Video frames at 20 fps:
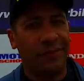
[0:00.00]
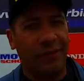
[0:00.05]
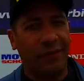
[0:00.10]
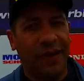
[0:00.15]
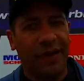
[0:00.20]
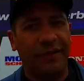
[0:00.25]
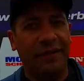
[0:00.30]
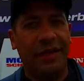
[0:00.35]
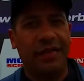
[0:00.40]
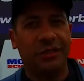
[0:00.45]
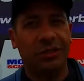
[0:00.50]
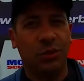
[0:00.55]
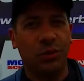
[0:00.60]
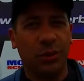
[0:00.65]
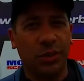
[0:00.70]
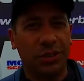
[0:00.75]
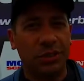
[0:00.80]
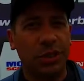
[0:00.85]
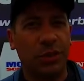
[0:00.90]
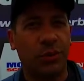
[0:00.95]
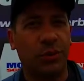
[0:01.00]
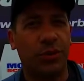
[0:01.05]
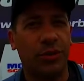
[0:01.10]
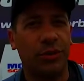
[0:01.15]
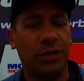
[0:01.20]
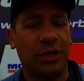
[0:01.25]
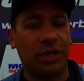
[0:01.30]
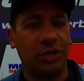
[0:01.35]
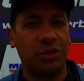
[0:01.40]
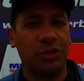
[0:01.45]
falar a verdade, eu nunca tinha
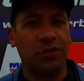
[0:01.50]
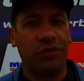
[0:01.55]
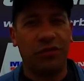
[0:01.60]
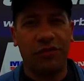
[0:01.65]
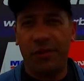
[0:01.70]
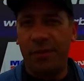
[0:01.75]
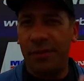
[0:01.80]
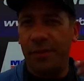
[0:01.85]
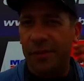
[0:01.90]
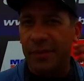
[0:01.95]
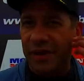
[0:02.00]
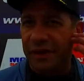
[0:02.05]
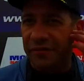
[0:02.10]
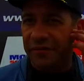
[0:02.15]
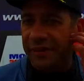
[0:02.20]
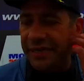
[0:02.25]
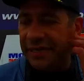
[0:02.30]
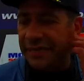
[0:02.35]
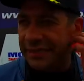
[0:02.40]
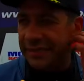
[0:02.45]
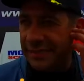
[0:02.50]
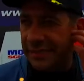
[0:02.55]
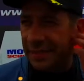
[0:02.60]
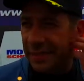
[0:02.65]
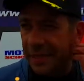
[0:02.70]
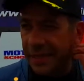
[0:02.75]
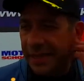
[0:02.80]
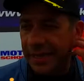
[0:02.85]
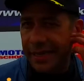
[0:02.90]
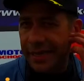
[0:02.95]
corrido na chuva, foi a primeira vez.
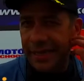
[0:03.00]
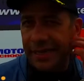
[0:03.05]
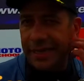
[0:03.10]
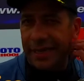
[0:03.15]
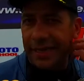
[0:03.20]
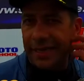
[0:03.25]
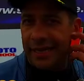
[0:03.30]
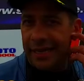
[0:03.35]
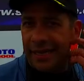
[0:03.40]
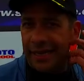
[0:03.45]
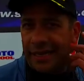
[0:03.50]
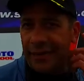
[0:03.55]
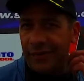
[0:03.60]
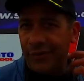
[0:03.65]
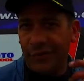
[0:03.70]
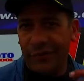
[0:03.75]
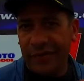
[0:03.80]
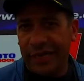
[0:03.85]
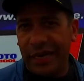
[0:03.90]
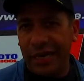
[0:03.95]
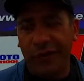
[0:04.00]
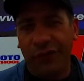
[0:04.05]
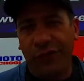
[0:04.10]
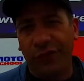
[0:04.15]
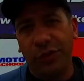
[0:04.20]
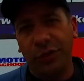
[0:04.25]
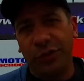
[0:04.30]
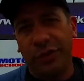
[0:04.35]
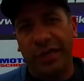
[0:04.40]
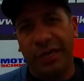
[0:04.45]
E o treino
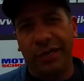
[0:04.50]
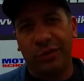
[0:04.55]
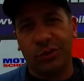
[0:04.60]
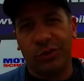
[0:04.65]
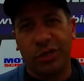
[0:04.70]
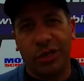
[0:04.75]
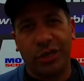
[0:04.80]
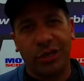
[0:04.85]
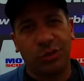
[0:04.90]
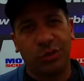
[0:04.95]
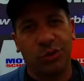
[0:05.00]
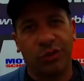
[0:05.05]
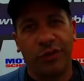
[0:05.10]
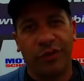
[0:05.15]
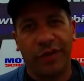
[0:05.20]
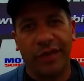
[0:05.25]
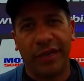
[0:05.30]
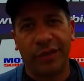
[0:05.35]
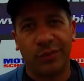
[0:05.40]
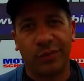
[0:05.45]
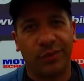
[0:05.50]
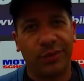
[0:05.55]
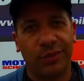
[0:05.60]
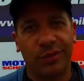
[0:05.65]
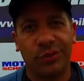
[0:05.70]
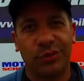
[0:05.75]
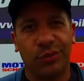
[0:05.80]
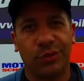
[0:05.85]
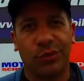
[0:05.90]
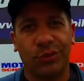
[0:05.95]
foi um treino só na chuva, né? a
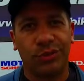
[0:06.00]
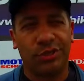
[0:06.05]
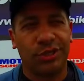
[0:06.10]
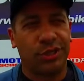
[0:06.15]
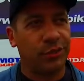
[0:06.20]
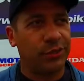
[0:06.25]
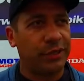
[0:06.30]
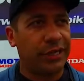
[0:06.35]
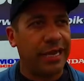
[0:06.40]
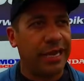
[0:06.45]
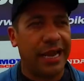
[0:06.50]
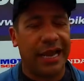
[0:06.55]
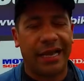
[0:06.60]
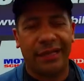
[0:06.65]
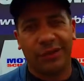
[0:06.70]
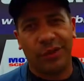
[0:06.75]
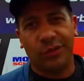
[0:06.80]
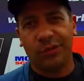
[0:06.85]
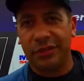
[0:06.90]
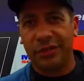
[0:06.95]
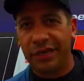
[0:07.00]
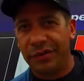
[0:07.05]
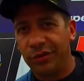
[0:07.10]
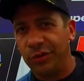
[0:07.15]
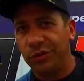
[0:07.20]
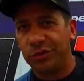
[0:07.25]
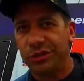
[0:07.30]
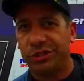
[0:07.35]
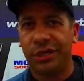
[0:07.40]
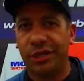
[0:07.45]
gente não conseguiu treinar, tem um treino
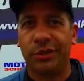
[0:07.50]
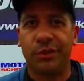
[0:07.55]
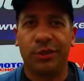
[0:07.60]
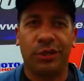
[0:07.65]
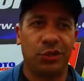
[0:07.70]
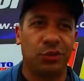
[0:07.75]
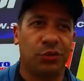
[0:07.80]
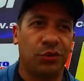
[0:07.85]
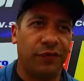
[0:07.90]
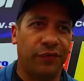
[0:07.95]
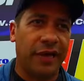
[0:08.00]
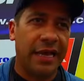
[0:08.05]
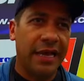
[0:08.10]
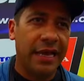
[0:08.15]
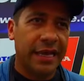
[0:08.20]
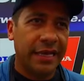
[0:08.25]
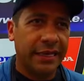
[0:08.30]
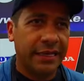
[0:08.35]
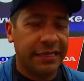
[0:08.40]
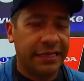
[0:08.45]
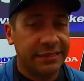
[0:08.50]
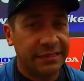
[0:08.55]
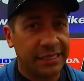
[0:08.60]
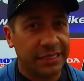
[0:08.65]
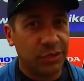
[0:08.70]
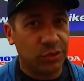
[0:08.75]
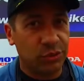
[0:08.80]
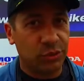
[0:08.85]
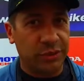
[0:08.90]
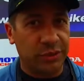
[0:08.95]
no seco na chuva. Graças a
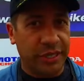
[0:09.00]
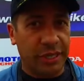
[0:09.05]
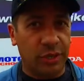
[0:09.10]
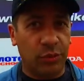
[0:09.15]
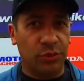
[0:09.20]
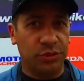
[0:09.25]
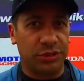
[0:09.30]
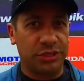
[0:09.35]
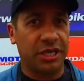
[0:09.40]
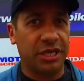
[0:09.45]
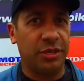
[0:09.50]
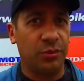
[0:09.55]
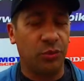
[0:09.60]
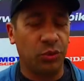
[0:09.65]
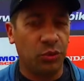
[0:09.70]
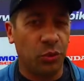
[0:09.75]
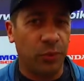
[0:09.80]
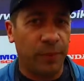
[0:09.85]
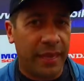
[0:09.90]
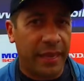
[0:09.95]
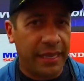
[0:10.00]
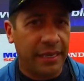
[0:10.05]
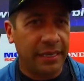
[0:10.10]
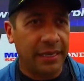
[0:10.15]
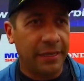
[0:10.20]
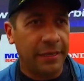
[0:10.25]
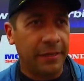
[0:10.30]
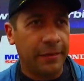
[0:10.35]
Deus no treino consegui muito bem.